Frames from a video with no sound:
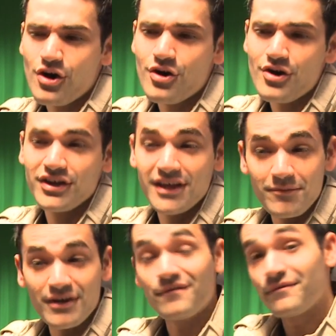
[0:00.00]
और ये
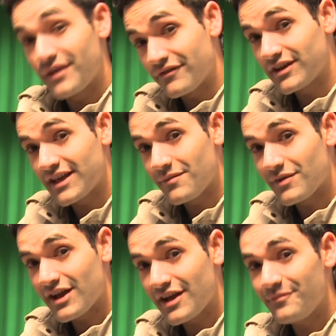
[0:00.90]
मेरा फेवरेट
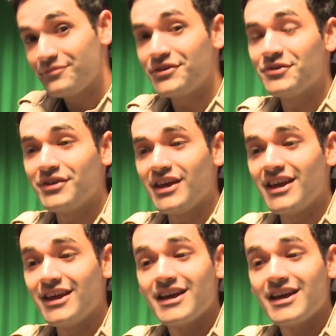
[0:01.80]
कैमरा है क्योंकि